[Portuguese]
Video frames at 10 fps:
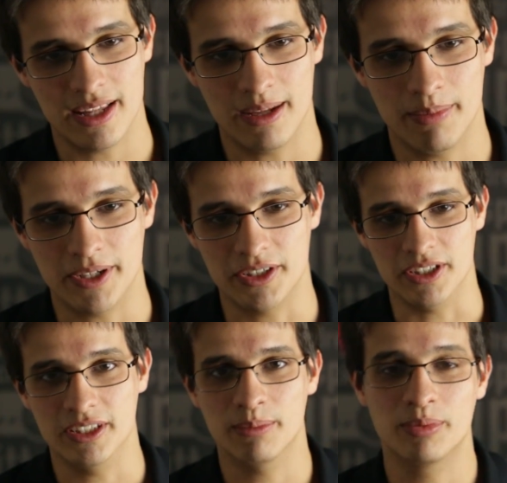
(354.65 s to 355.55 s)
estar tá na
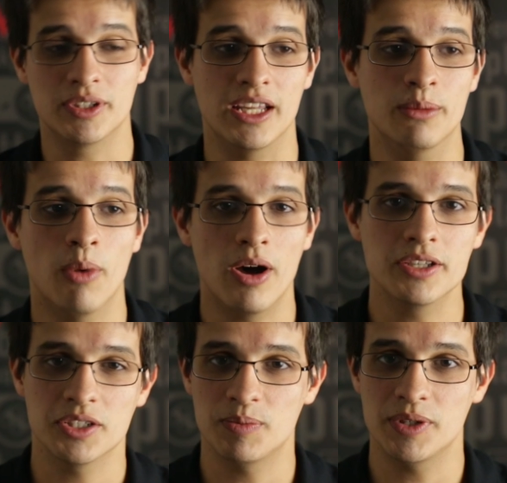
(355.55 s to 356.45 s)
partida porque ele
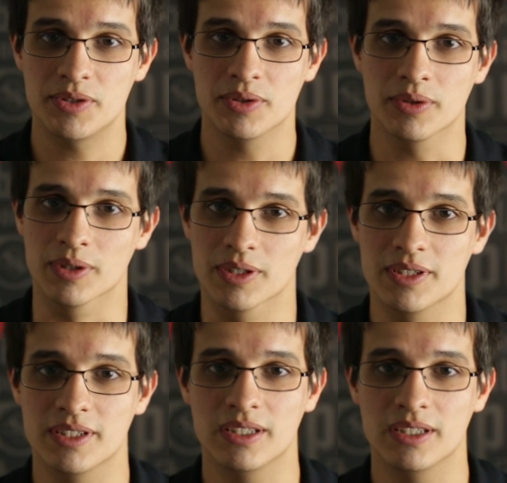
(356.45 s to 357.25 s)
morde as pessoas.